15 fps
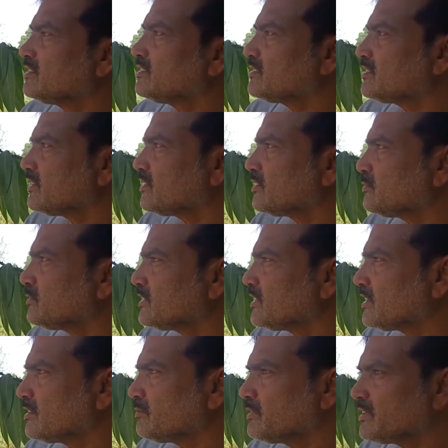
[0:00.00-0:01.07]
ये शहरों में
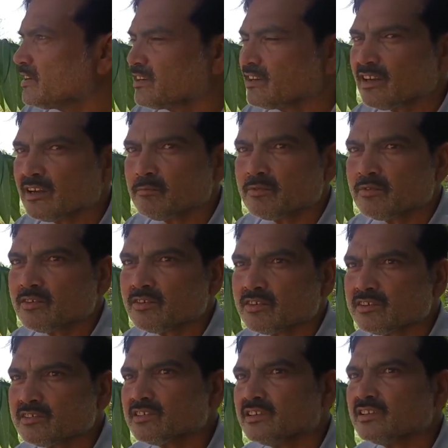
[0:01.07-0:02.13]
ज़्यादा मिलेगी आपको और
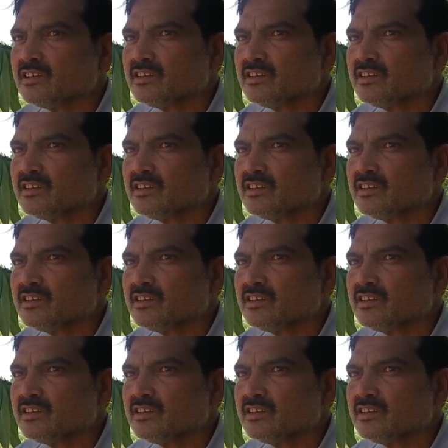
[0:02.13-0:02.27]
इसकी